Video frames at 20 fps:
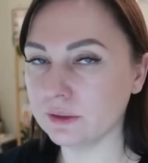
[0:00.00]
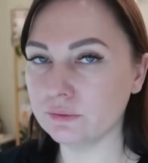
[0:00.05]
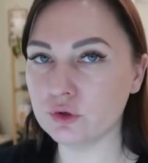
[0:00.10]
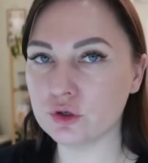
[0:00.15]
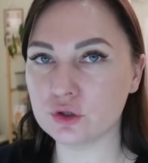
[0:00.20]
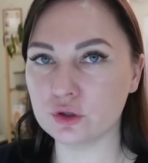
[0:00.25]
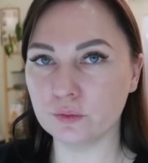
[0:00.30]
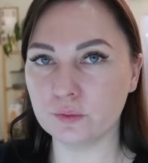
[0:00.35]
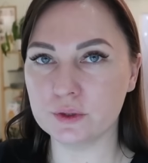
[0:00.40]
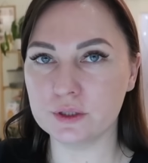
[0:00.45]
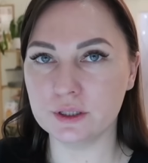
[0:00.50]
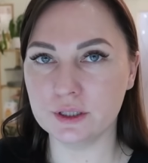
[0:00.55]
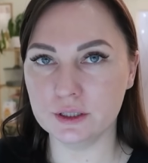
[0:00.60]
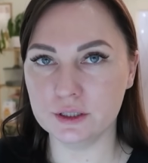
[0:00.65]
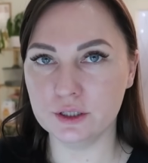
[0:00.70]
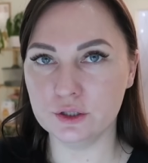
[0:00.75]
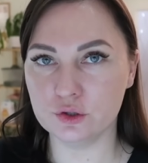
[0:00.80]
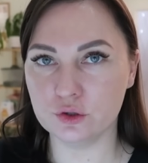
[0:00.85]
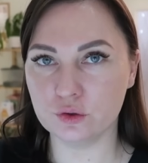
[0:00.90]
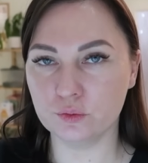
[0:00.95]
того, чтобы
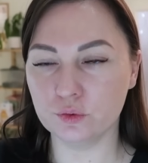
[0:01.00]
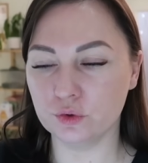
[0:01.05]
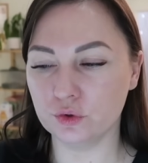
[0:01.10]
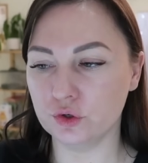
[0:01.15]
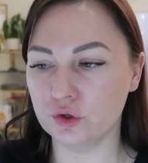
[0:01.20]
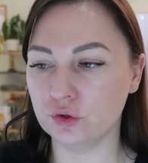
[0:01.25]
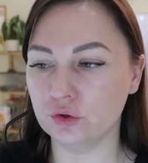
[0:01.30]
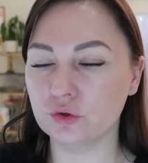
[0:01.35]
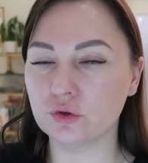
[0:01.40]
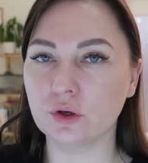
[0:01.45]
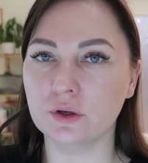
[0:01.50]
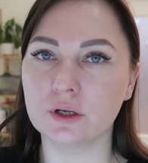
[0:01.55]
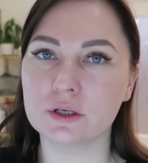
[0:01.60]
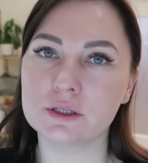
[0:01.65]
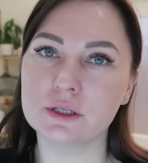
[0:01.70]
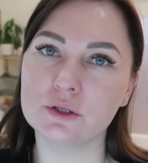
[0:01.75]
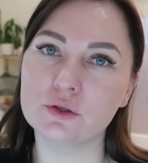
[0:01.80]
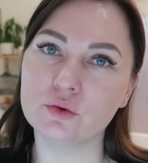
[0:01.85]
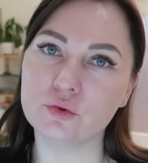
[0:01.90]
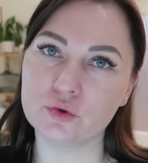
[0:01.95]
зарядить зубную щетку, она,
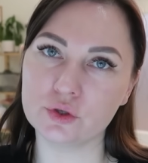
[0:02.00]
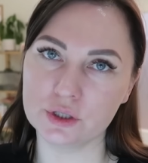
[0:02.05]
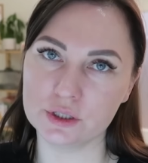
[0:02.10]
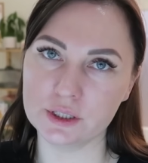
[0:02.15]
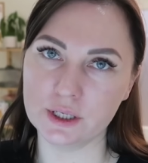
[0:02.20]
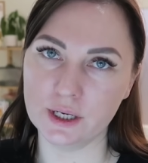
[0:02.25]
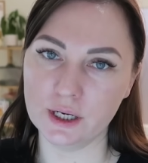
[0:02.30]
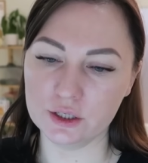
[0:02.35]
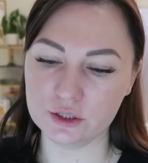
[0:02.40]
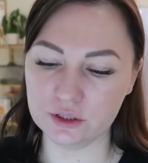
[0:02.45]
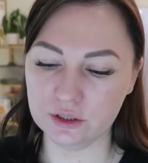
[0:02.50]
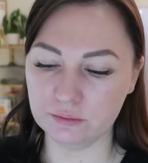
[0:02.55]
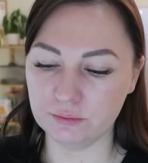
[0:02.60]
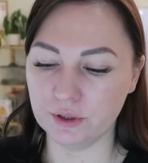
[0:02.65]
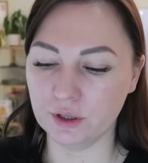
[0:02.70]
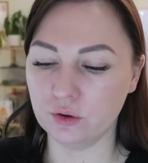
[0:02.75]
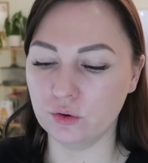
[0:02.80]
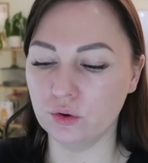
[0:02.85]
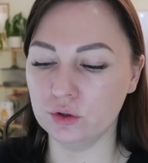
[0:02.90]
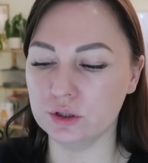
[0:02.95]
кстати, уже заряженная
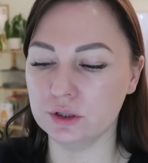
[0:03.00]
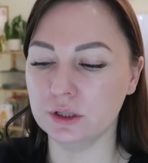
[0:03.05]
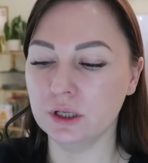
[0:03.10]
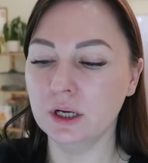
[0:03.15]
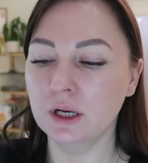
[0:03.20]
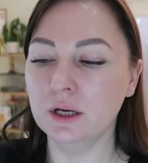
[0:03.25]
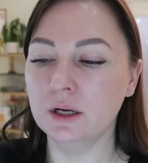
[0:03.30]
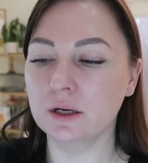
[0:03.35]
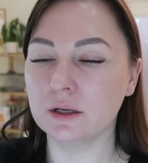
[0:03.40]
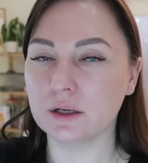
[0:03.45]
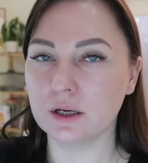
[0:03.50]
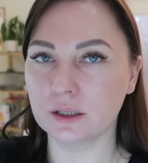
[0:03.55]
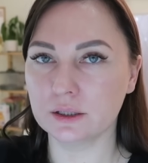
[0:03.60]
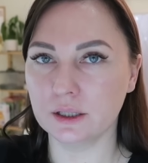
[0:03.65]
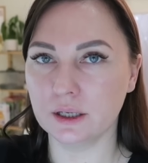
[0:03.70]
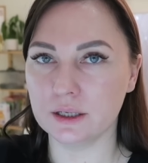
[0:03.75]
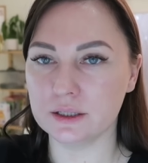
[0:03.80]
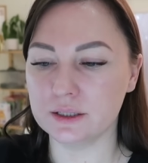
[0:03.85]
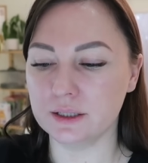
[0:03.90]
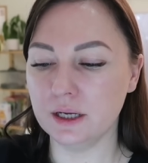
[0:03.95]
приходит,
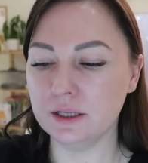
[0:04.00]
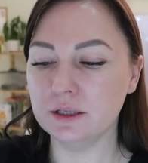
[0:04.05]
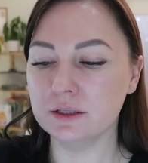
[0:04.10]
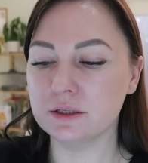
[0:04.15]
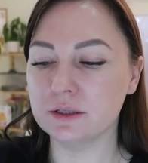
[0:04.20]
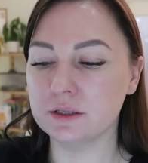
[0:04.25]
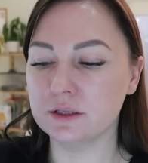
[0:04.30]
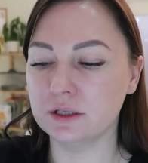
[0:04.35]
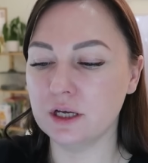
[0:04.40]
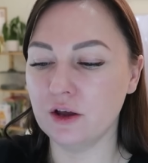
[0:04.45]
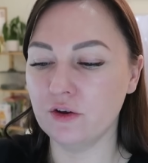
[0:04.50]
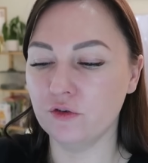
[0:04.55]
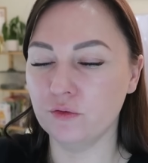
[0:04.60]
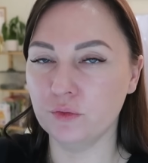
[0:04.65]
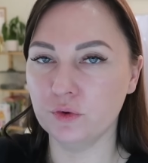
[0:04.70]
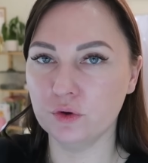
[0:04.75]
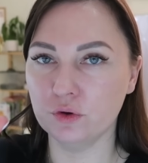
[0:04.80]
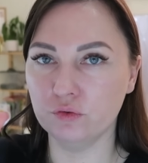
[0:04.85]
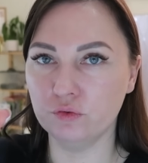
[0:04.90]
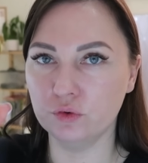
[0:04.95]
когда разрядится,
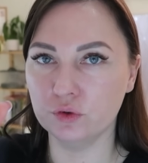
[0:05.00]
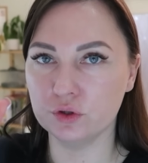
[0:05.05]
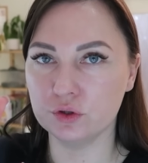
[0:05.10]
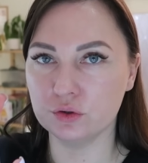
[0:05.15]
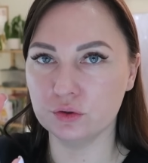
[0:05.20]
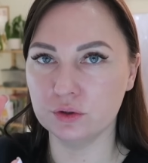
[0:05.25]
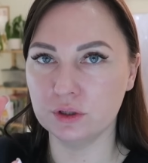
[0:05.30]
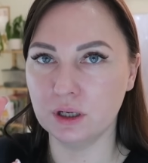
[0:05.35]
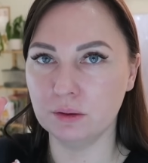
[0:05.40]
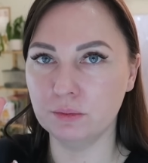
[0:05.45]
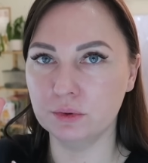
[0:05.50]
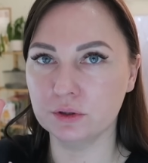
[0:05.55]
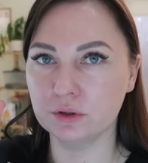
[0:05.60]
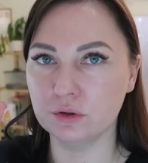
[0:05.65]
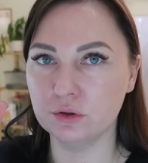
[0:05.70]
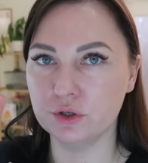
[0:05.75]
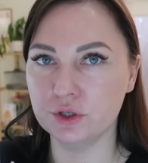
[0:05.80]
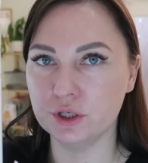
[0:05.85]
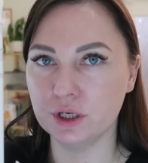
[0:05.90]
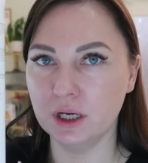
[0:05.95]
ставим ее вот сюда,
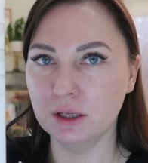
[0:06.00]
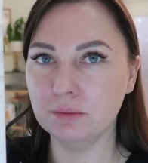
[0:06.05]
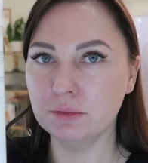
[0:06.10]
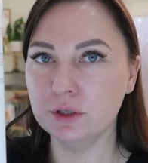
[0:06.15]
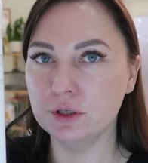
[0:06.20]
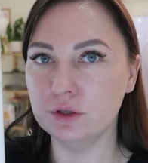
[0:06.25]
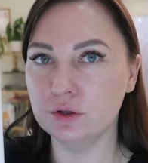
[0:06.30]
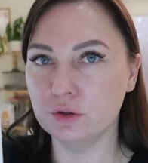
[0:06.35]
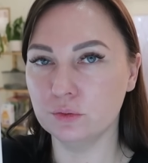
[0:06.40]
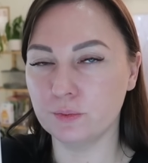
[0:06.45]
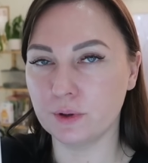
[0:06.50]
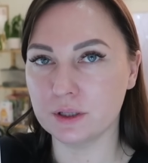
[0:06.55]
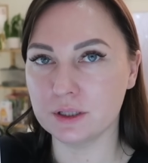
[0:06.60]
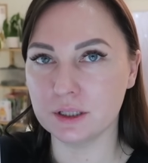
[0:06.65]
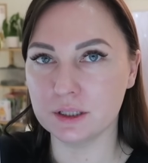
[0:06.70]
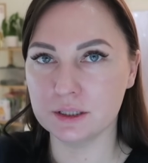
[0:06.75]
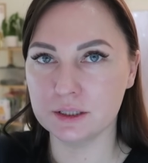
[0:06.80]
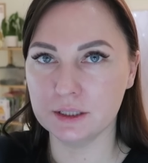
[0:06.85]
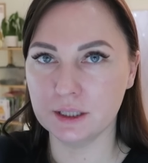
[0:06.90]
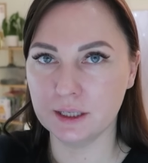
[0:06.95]
подключаем, идет
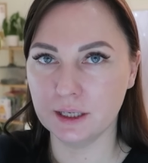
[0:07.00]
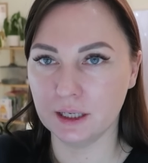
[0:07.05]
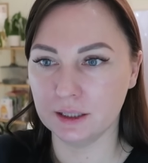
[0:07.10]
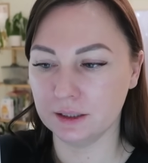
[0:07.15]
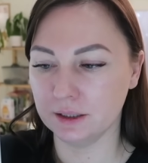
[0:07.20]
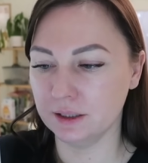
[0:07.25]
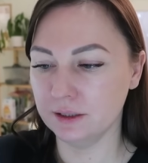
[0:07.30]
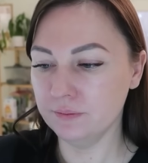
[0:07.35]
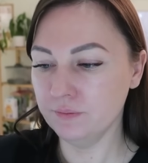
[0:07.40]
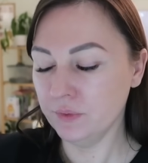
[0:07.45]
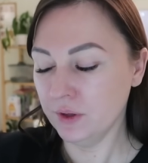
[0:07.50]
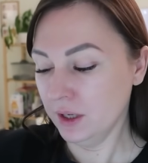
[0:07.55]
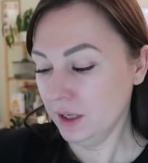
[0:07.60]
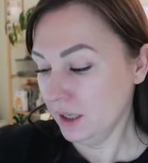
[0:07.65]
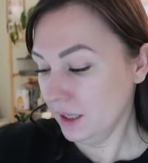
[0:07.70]
процесс зарядки.